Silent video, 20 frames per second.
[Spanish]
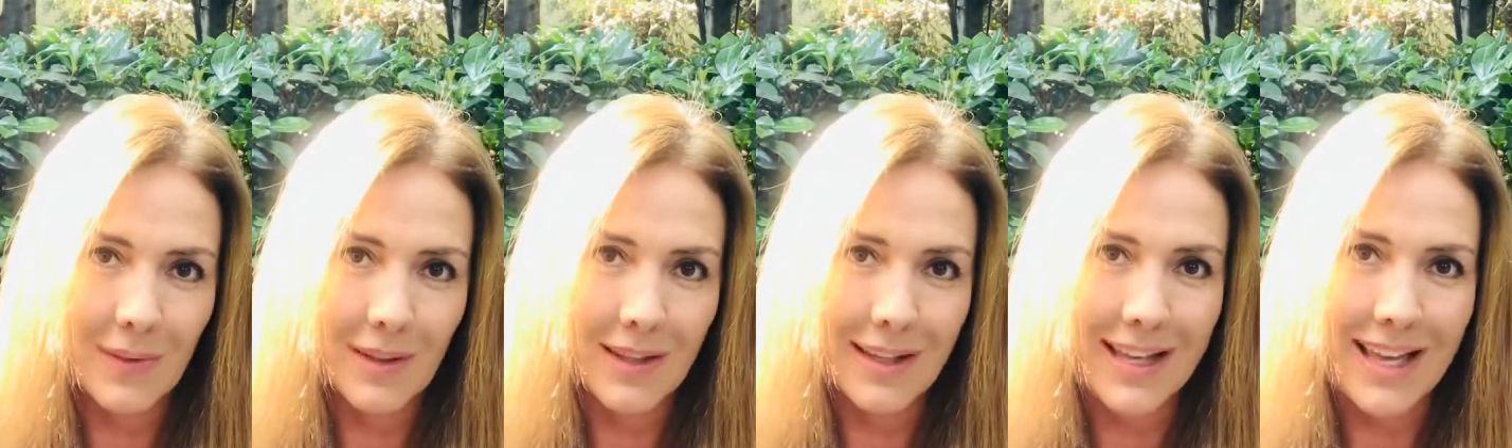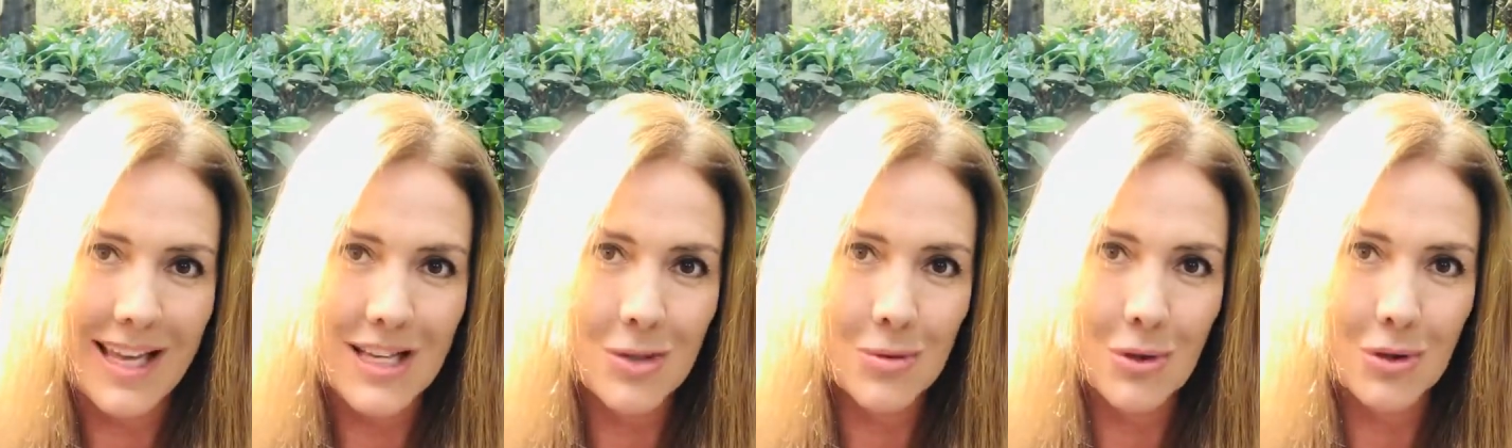
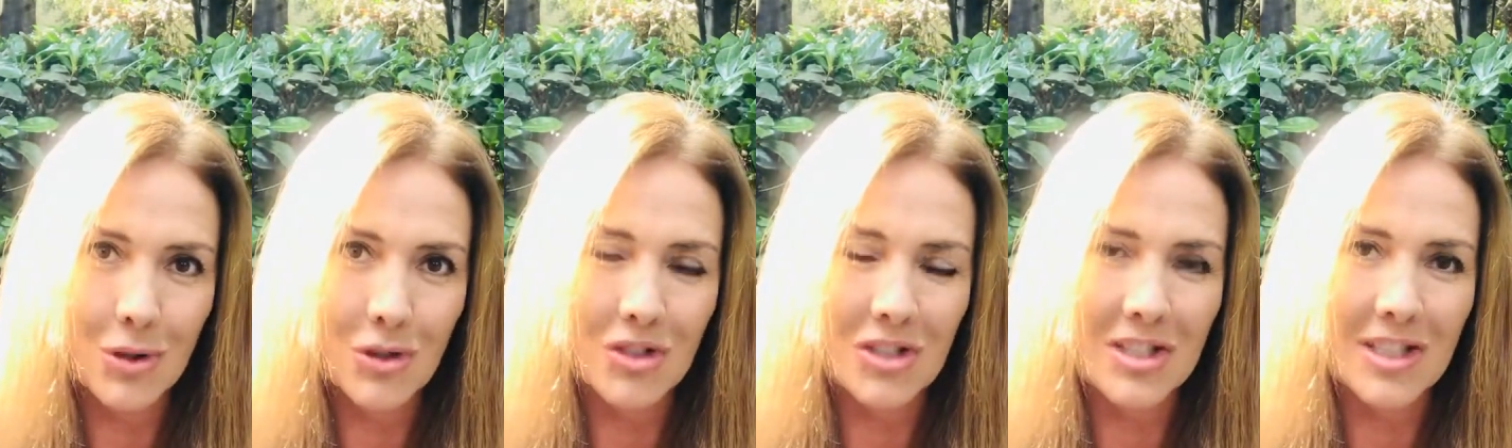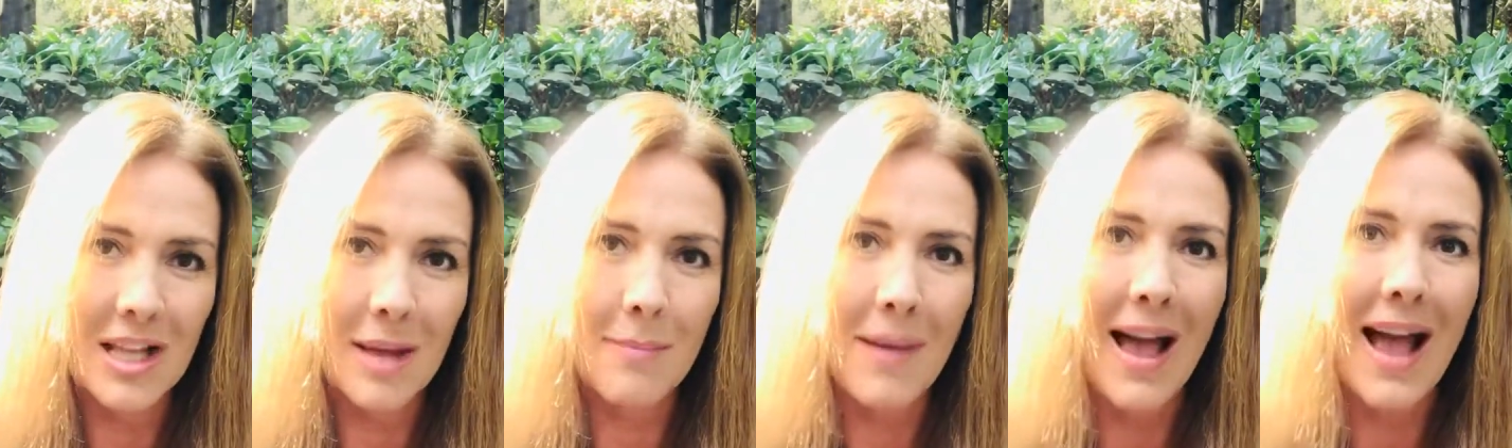que es nuestro
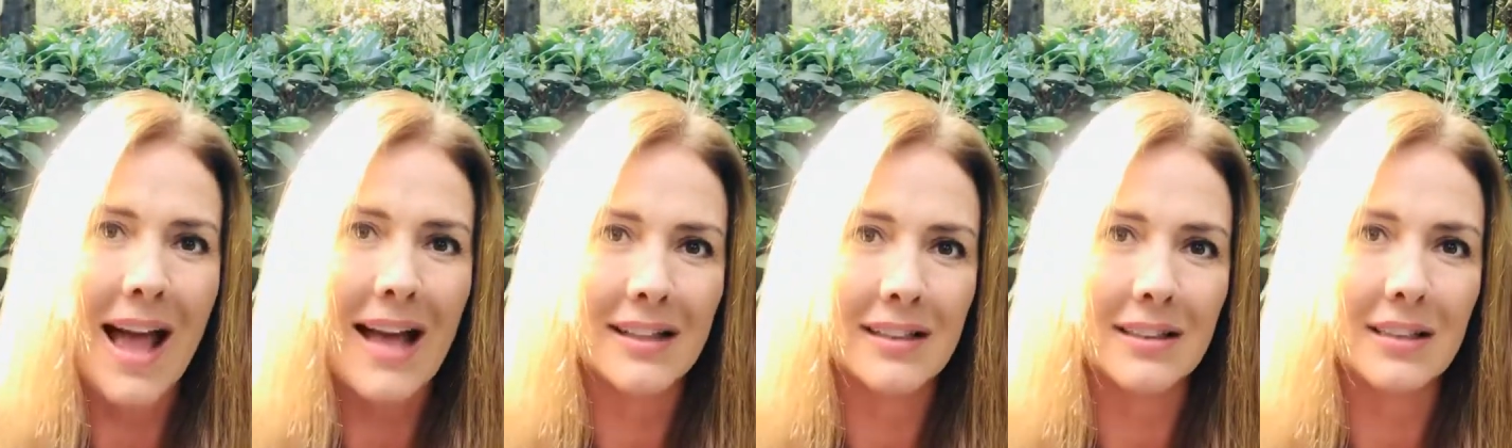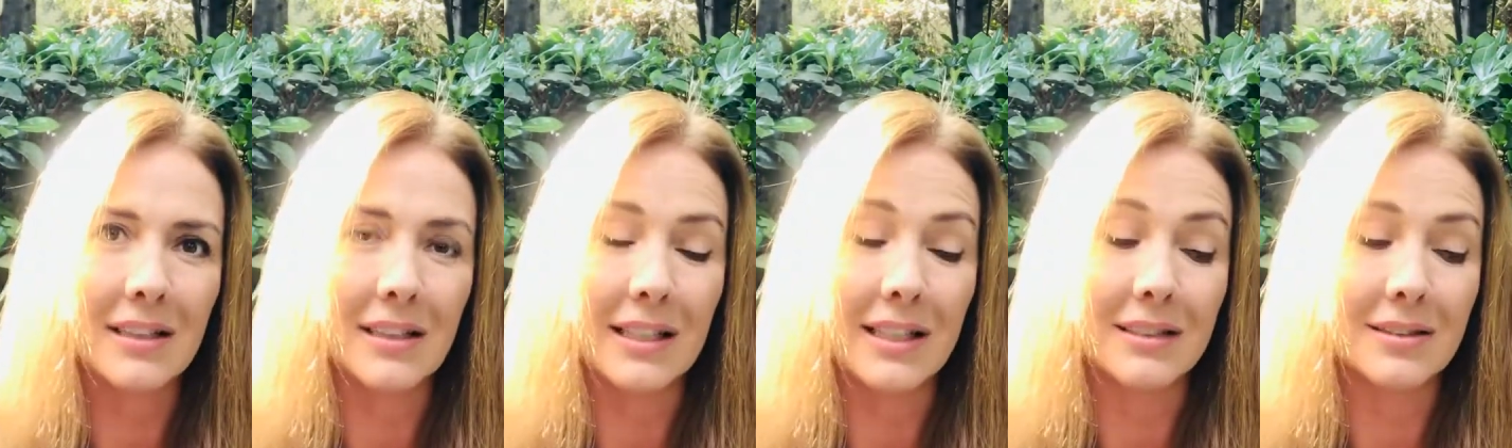sistema
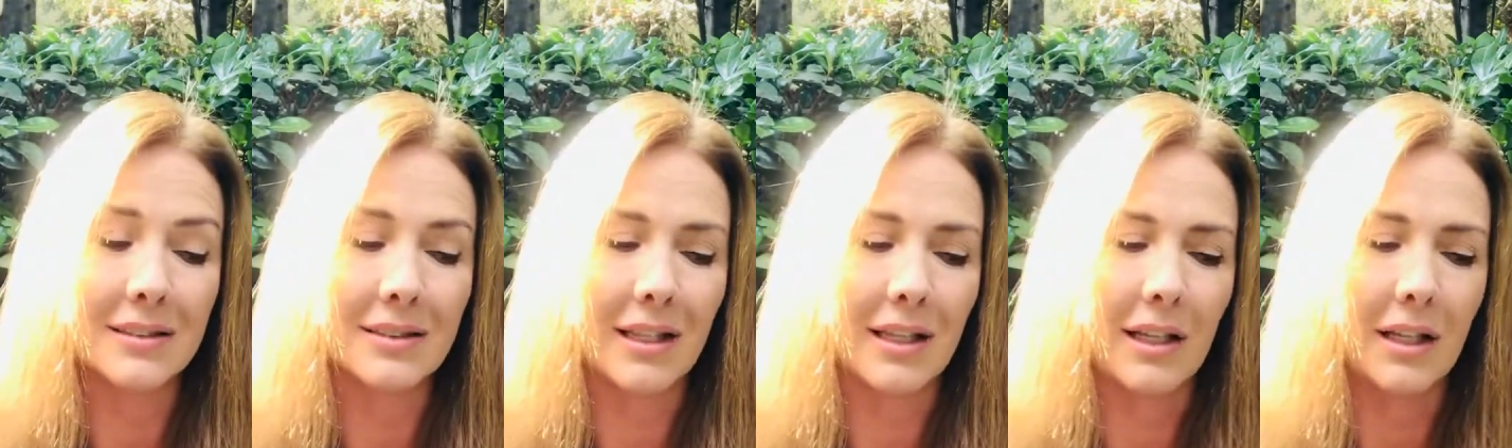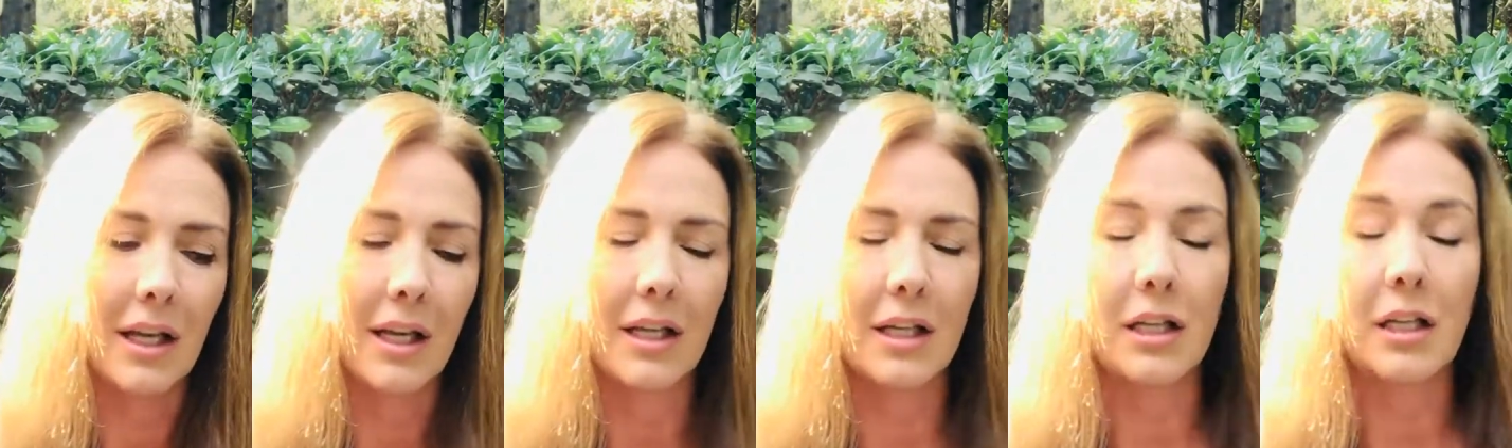anti, este,
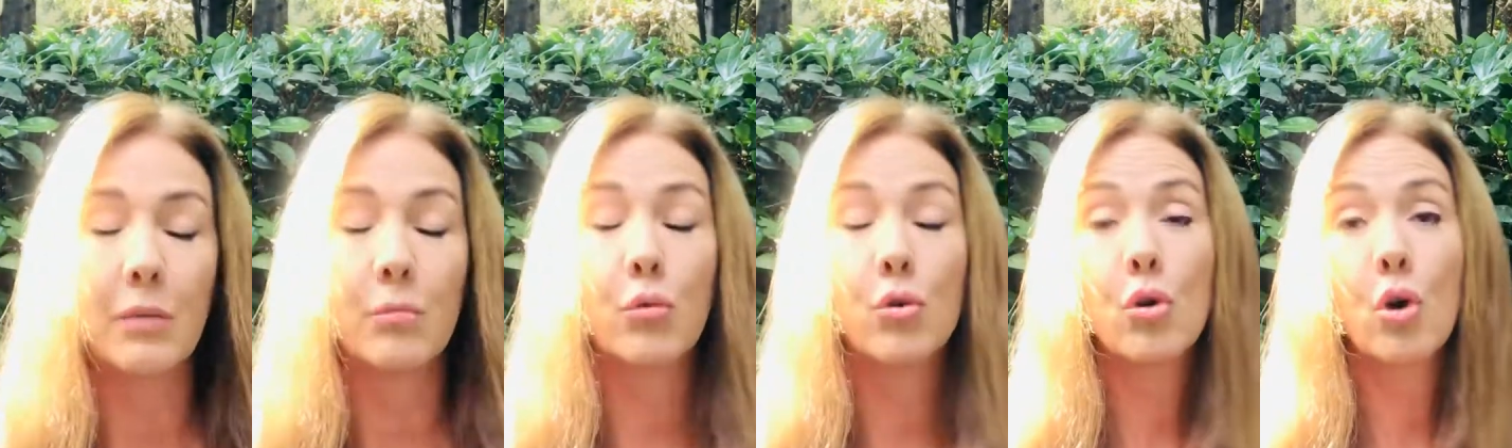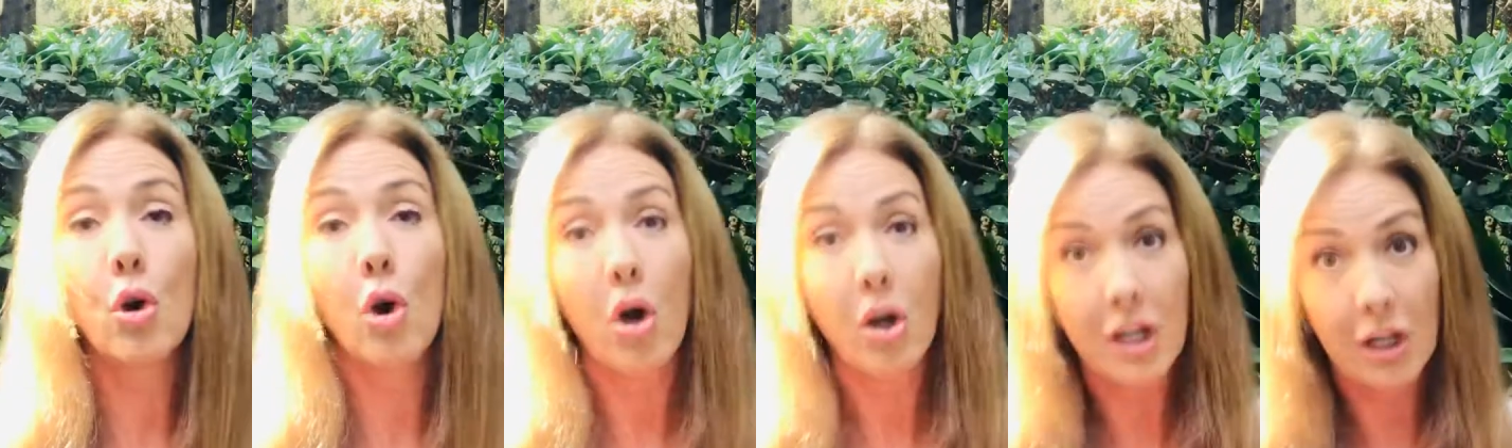
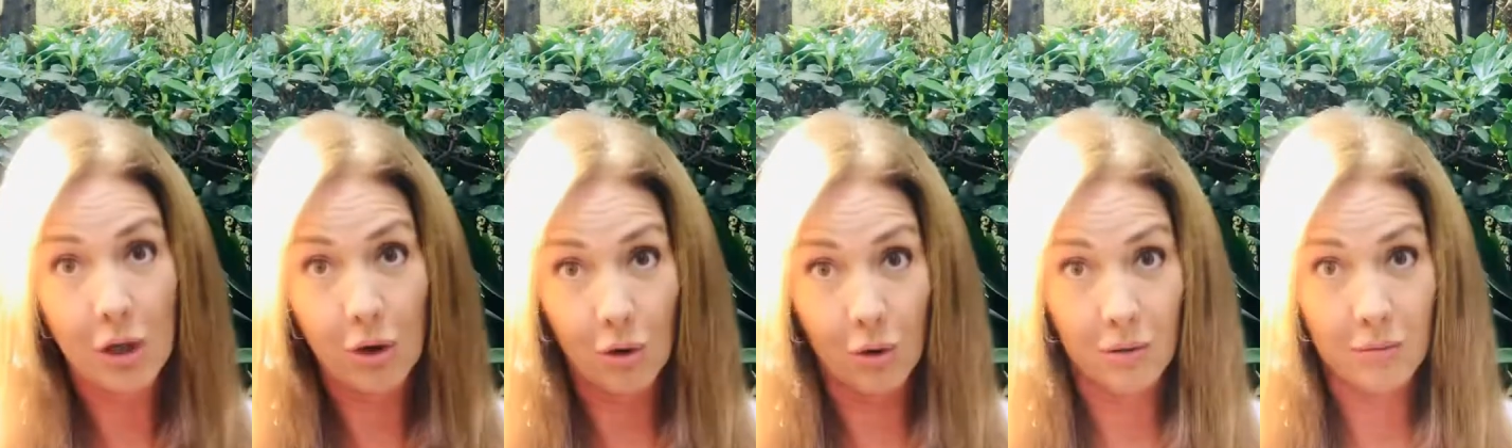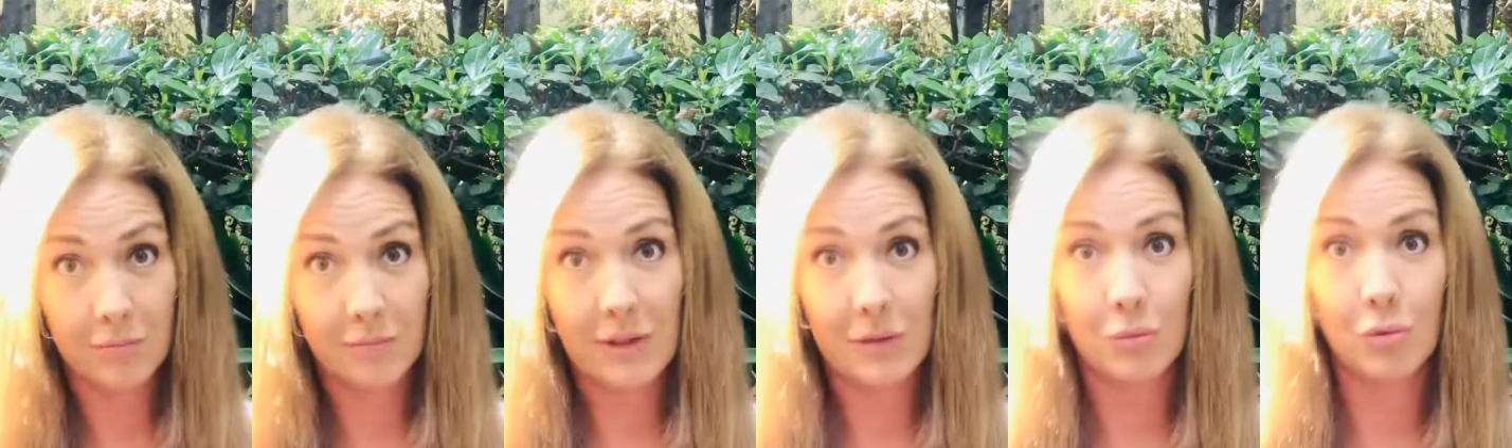inmunológico,
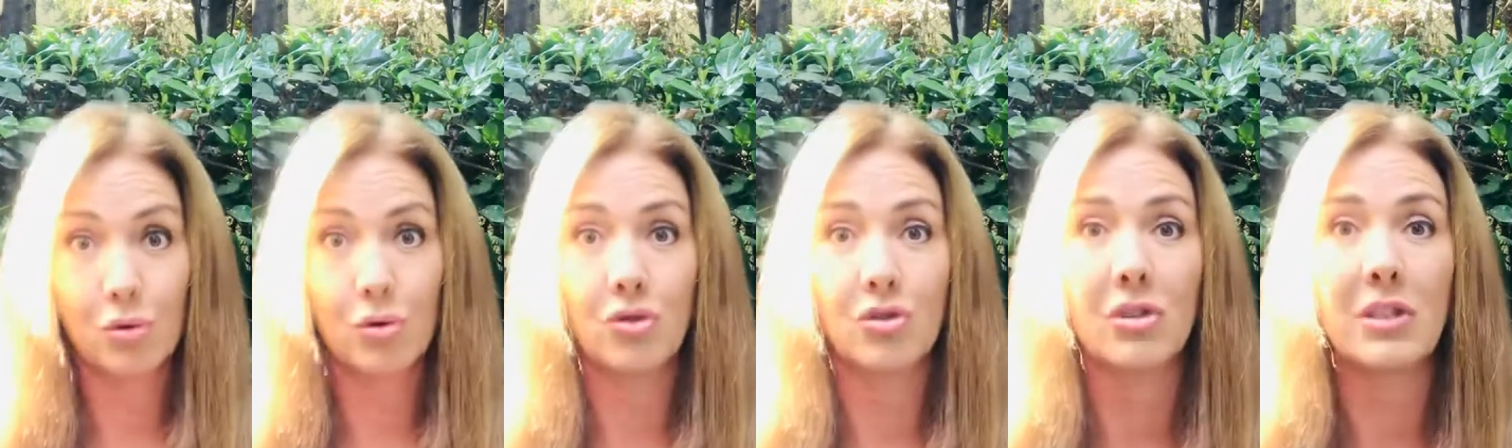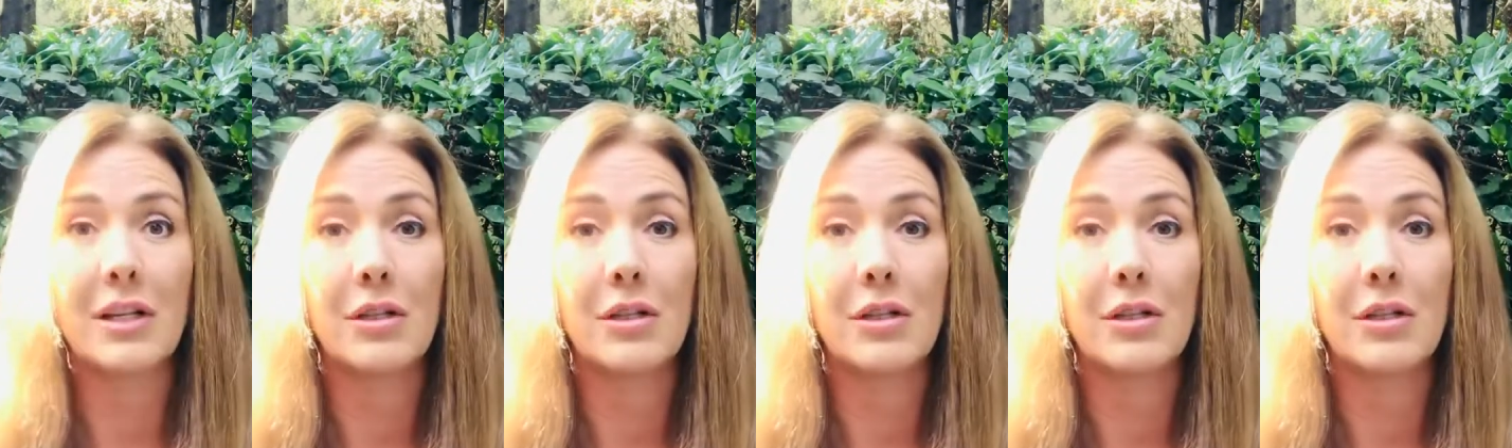nuestro,